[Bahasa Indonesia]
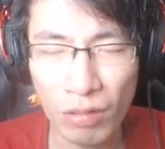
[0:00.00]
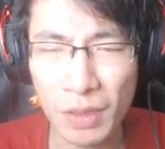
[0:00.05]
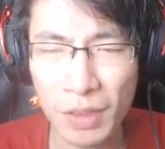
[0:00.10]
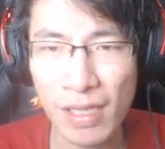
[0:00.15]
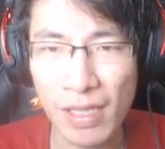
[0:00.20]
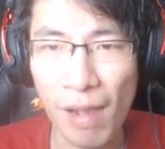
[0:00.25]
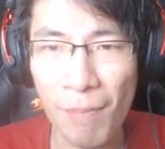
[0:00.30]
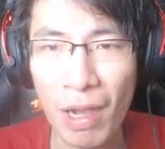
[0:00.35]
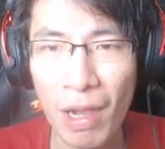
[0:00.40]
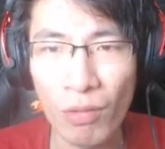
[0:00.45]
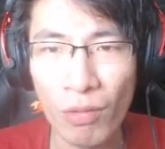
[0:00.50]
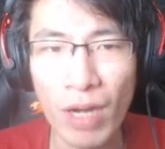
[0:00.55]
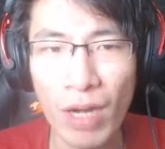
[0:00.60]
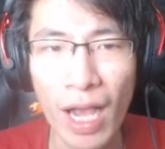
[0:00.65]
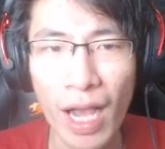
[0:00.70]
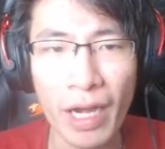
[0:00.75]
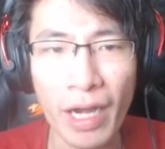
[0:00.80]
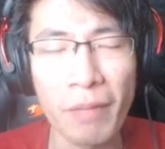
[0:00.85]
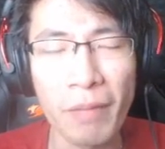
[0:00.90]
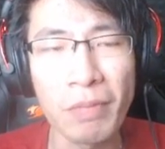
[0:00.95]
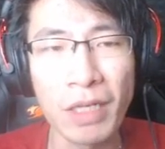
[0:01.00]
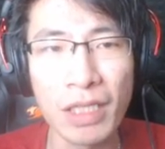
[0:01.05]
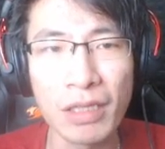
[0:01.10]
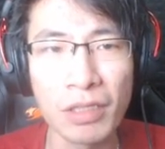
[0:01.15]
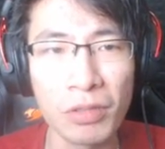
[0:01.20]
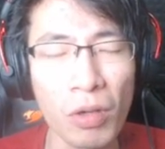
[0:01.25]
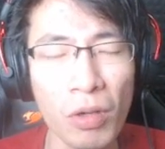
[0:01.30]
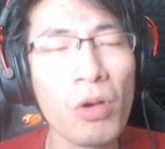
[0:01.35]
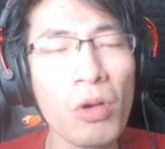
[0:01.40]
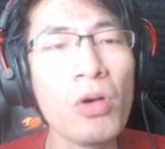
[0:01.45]
bisa menggunakan
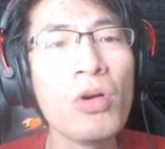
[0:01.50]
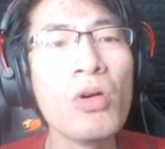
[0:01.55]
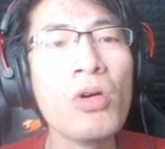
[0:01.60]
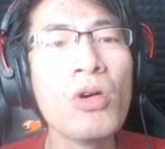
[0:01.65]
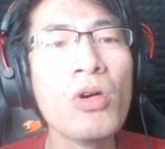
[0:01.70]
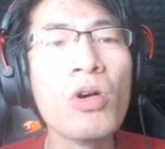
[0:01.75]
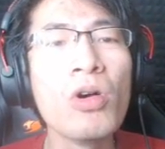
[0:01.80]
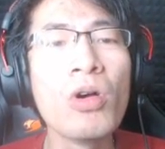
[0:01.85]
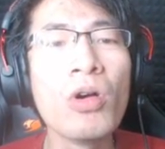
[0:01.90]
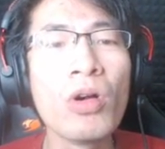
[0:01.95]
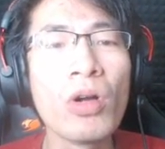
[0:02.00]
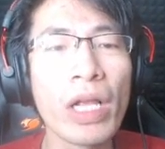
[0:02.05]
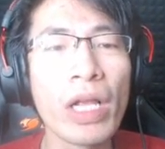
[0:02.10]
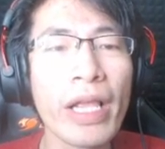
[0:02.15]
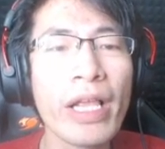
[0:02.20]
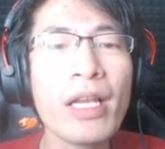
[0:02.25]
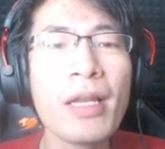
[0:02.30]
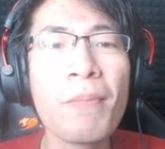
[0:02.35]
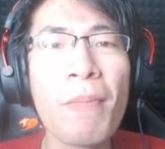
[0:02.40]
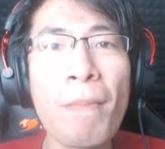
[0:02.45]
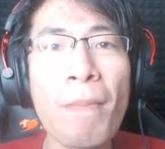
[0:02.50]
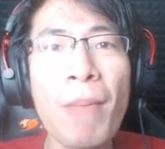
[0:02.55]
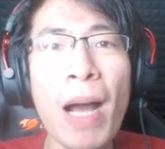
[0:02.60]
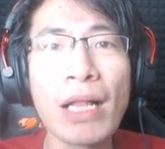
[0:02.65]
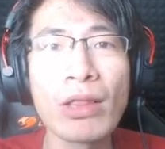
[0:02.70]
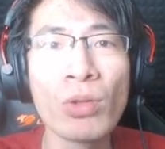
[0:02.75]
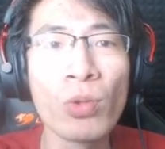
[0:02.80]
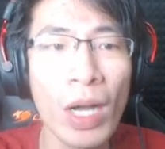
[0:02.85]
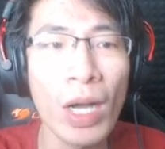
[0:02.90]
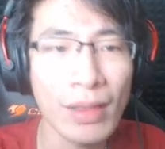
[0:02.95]
ability. Oh, ini
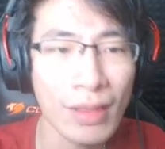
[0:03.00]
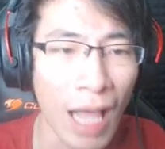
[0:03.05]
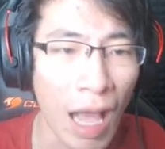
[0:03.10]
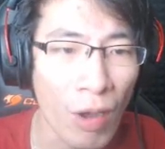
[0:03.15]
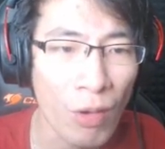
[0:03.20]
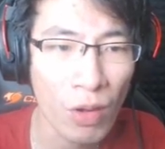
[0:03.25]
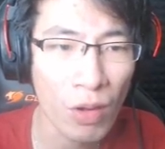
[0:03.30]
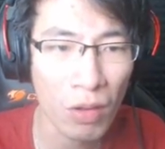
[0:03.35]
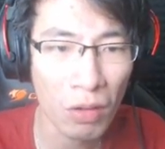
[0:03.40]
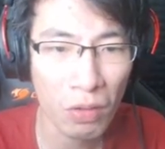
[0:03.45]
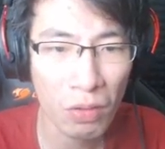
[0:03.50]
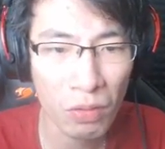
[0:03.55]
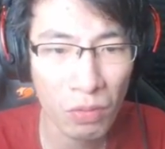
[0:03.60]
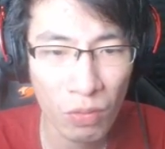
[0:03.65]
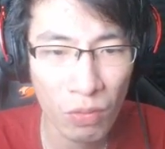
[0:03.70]
bapak tua tahu kalau